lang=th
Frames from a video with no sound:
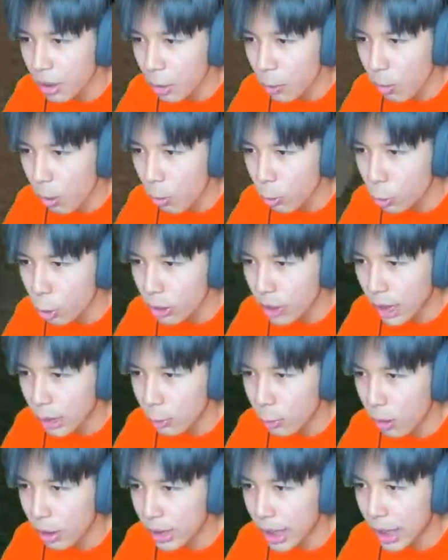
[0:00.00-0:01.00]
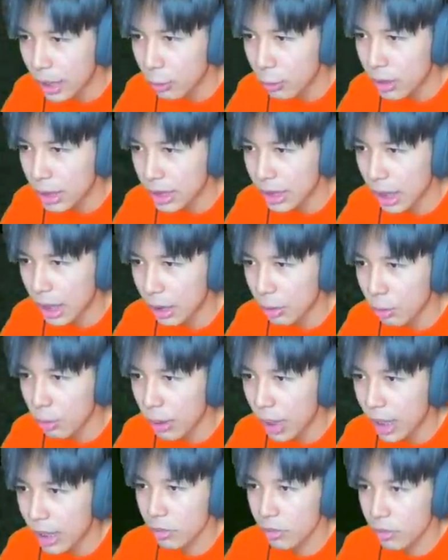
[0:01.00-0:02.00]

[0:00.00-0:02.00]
ว่าคุณโดนงัดหัวแทนดูจากสารรูปละ